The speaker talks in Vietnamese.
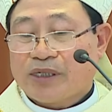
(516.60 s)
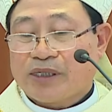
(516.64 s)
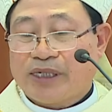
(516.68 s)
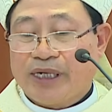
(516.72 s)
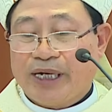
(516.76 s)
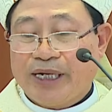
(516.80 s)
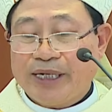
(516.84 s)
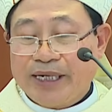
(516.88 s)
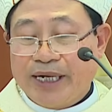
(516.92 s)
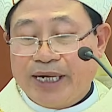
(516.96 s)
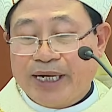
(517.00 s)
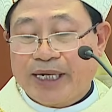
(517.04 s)

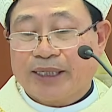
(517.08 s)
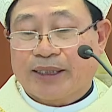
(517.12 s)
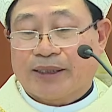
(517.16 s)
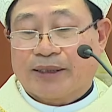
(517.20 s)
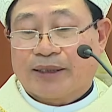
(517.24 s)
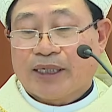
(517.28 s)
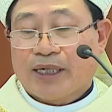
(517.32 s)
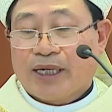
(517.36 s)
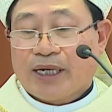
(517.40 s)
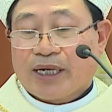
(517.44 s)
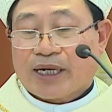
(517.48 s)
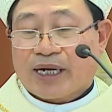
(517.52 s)
Dĩ nhiên,
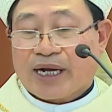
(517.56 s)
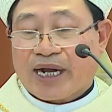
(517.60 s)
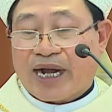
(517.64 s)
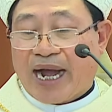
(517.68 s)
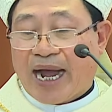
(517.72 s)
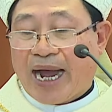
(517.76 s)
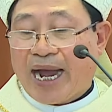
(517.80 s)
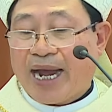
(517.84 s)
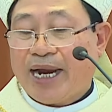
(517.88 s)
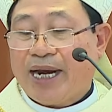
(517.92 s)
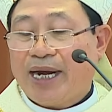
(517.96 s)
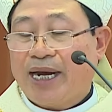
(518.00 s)

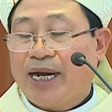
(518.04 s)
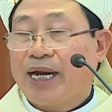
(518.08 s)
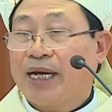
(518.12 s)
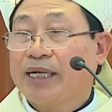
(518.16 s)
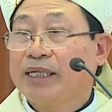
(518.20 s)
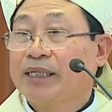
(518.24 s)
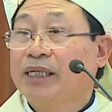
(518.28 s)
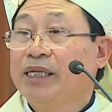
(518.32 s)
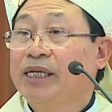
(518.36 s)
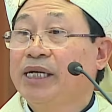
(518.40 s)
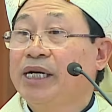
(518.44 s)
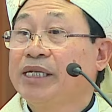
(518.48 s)
Ngài là
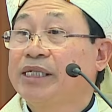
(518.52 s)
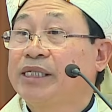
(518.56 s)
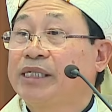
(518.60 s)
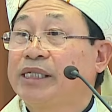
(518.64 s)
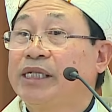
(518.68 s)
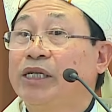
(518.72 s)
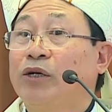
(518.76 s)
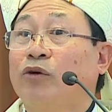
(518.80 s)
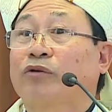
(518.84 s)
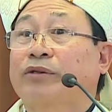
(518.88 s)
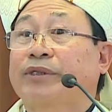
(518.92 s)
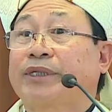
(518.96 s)
người
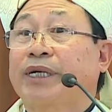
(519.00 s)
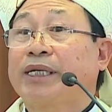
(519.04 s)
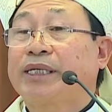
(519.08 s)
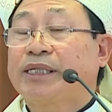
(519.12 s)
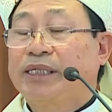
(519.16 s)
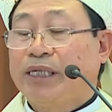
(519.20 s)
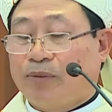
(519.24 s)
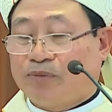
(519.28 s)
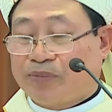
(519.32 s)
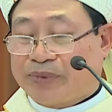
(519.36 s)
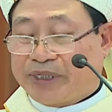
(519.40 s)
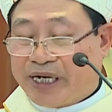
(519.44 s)
chịu
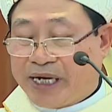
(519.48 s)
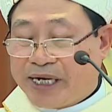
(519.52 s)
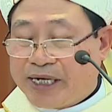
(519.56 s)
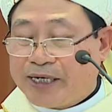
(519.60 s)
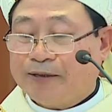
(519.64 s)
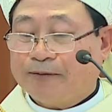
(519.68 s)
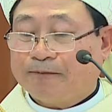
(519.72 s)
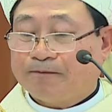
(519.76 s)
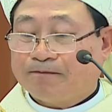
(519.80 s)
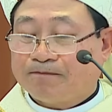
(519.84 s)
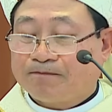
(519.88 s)
trách nhiệm chính,